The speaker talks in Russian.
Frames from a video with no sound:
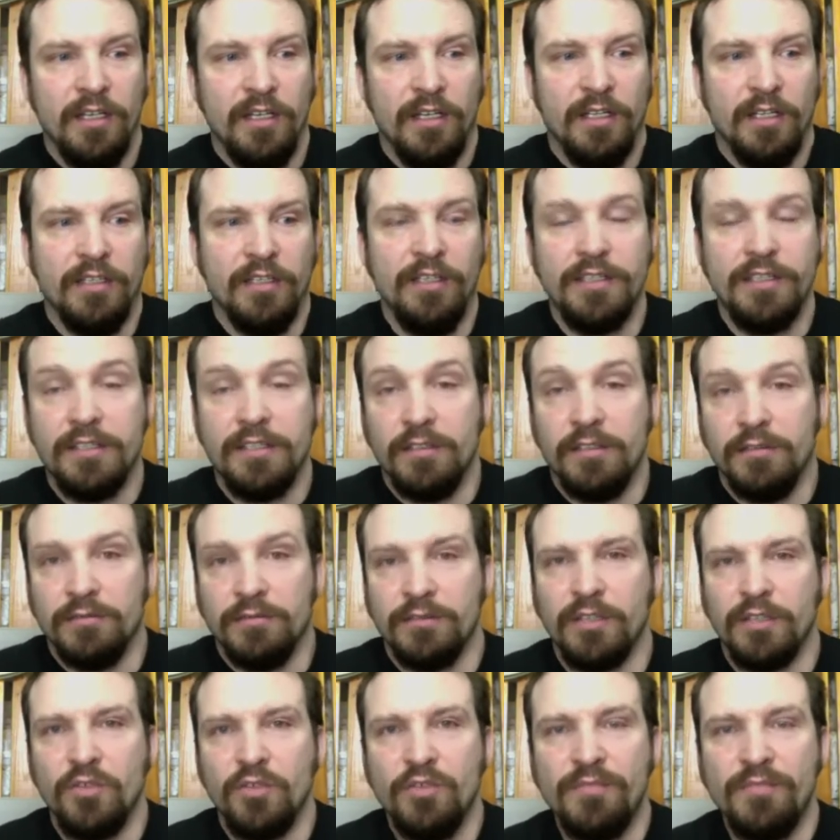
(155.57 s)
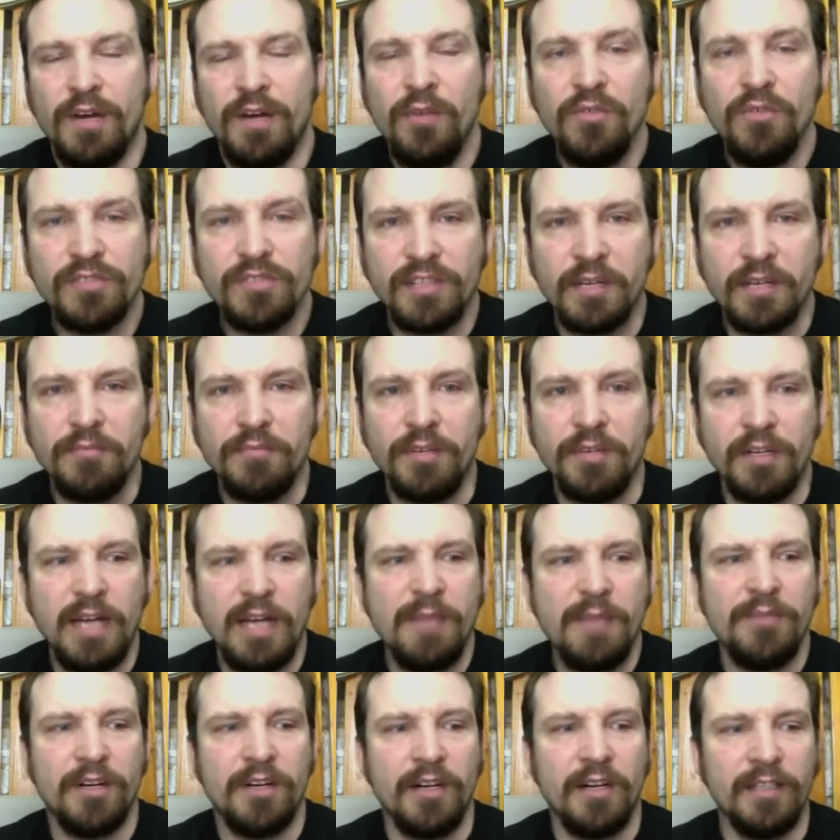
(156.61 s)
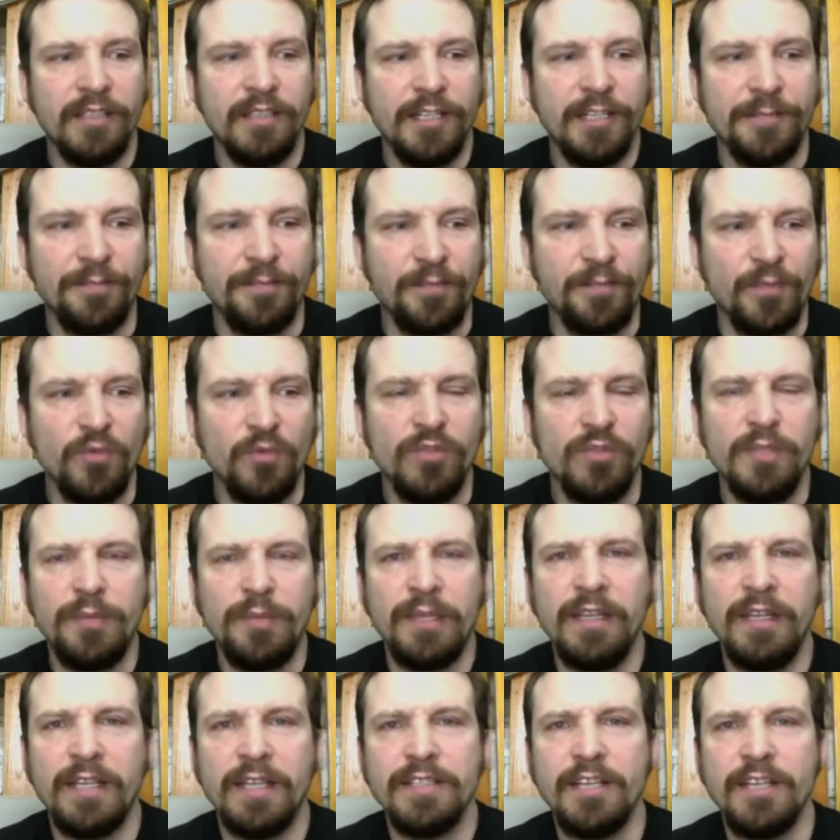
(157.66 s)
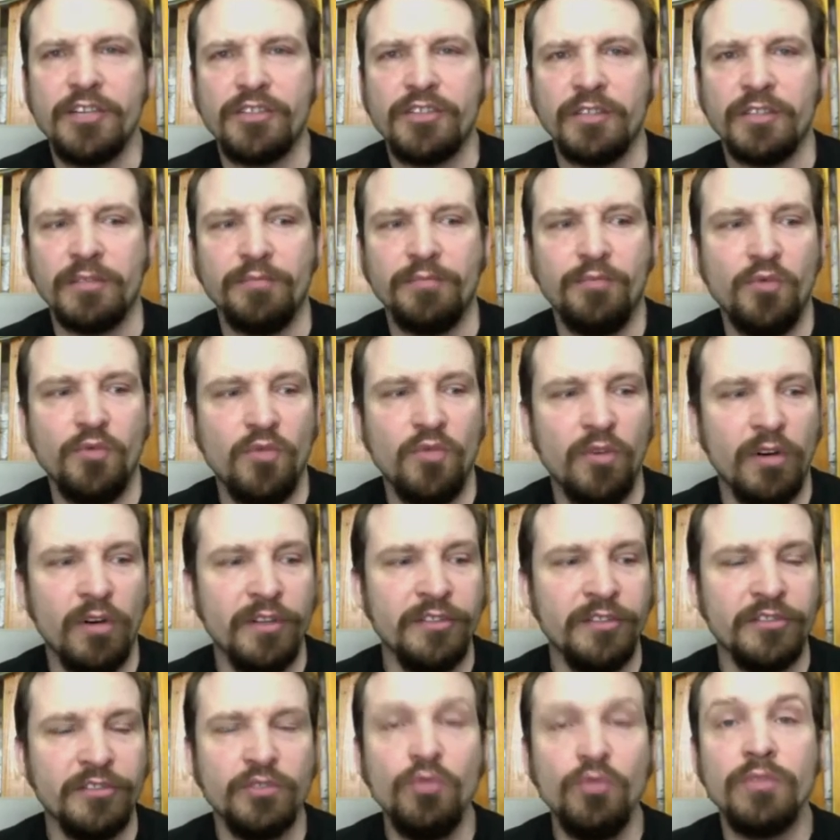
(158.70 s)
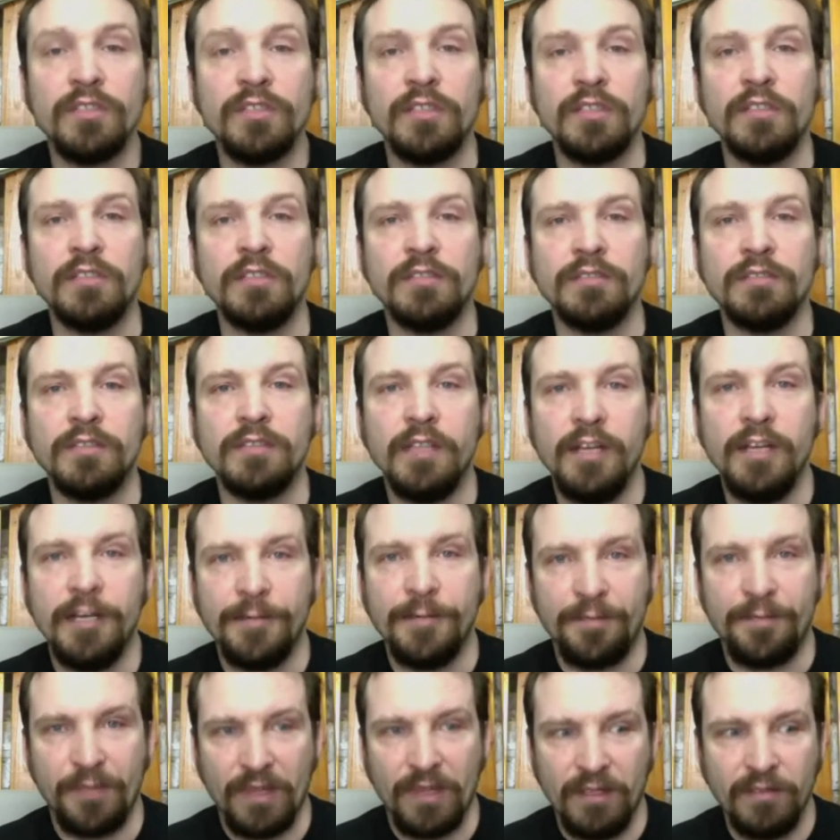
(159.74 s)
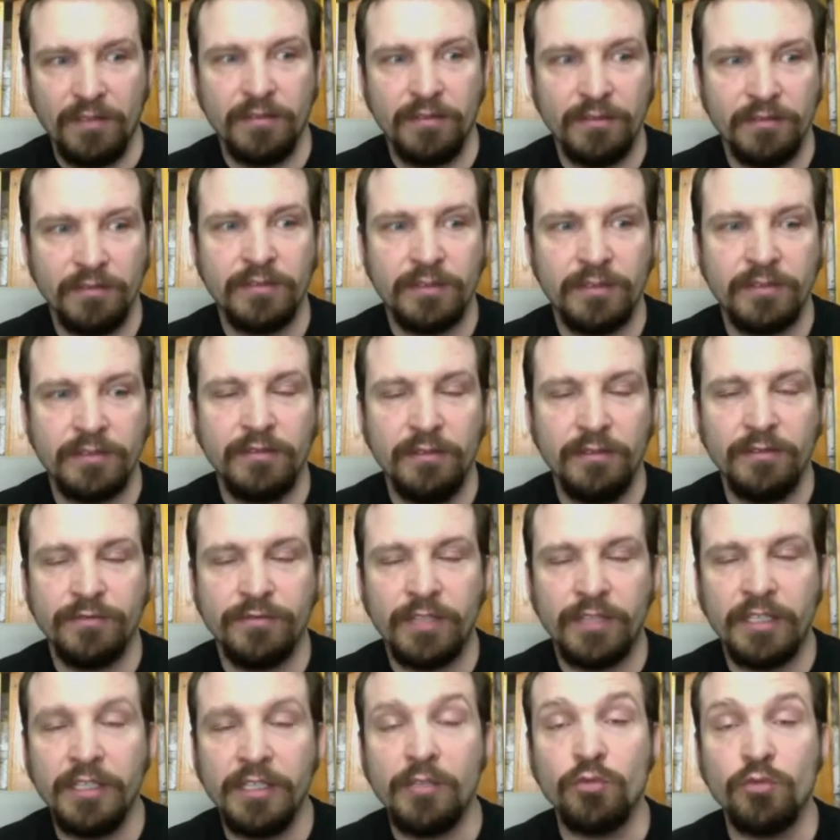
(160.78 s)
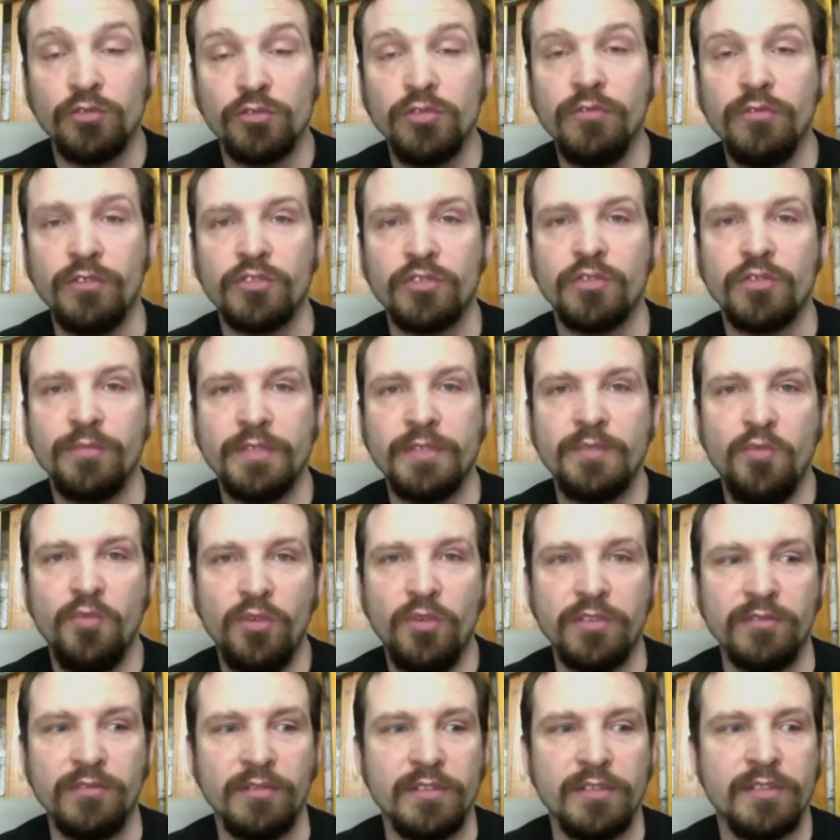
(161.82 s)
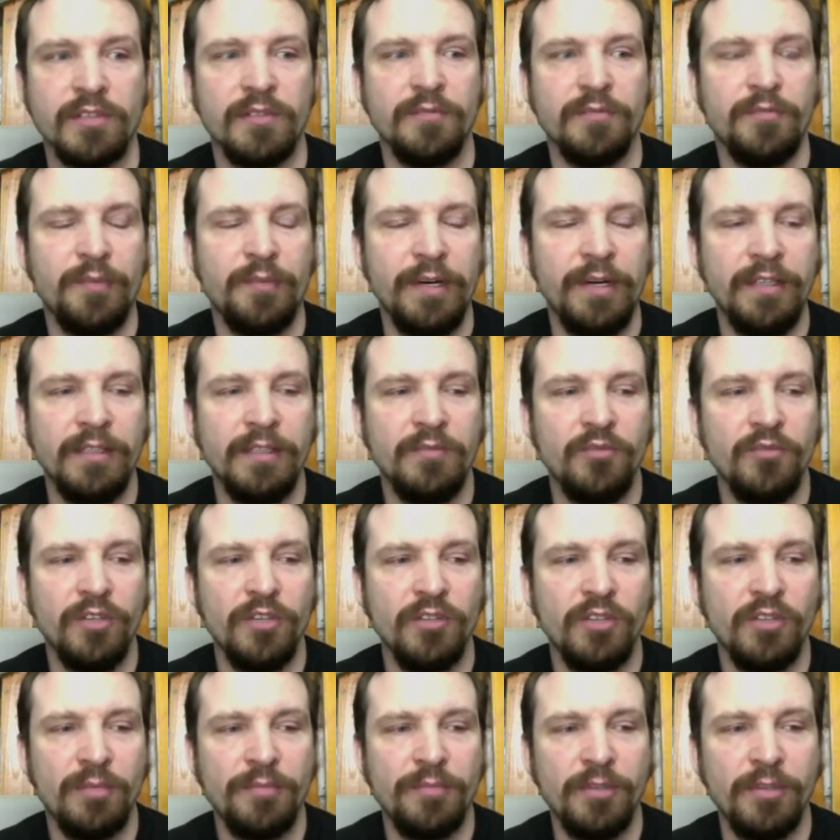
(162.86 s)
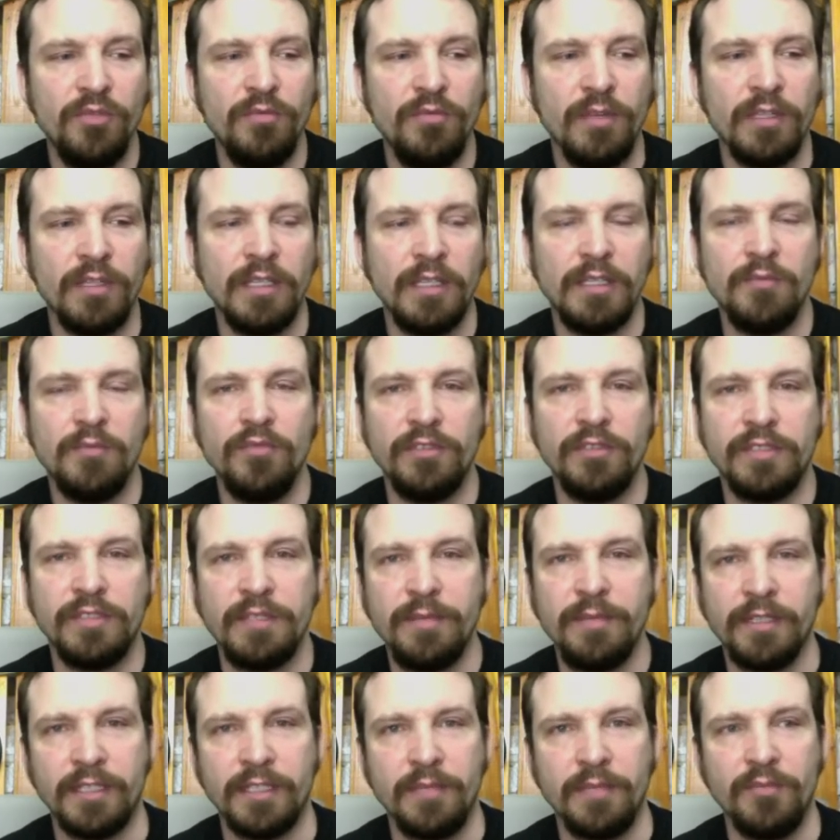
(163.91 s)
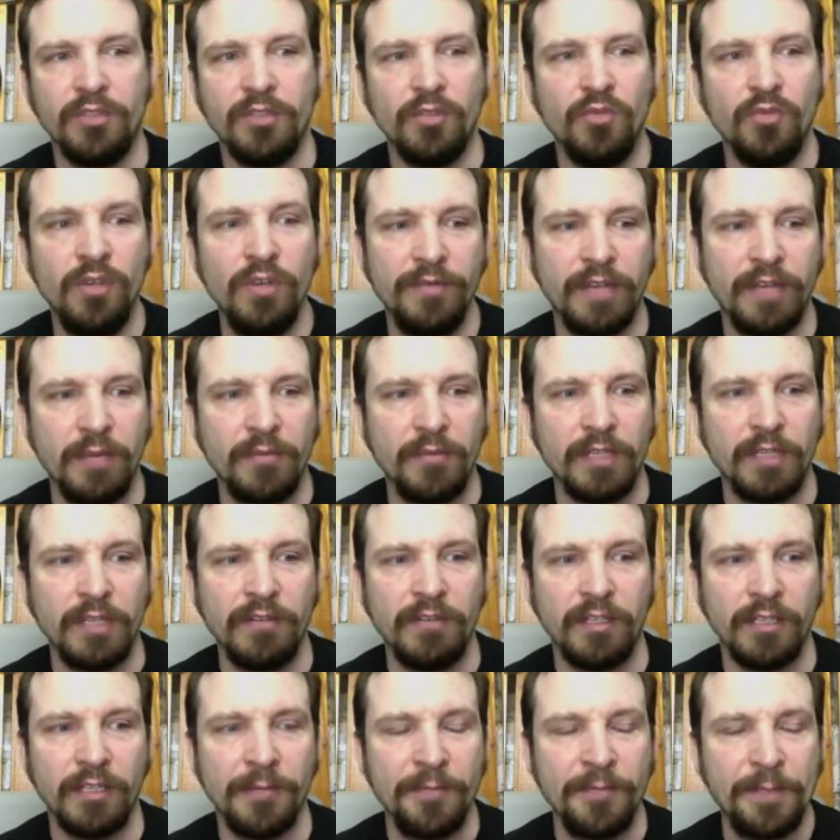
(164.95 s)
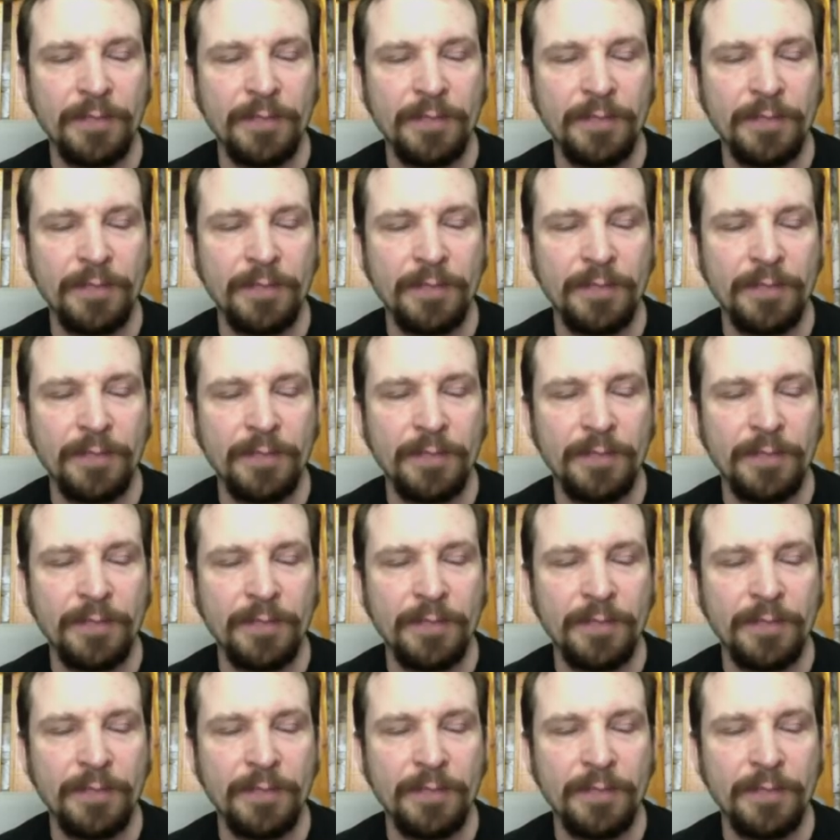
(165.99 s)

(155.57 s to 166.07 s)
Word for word: если такой мороз, как бы камера, она, ну, не предназначена по инструкции для в таких условиях, чтобы использовалась. Поэтому я так подумал, надо будет снимать какими-то урывками, наверное.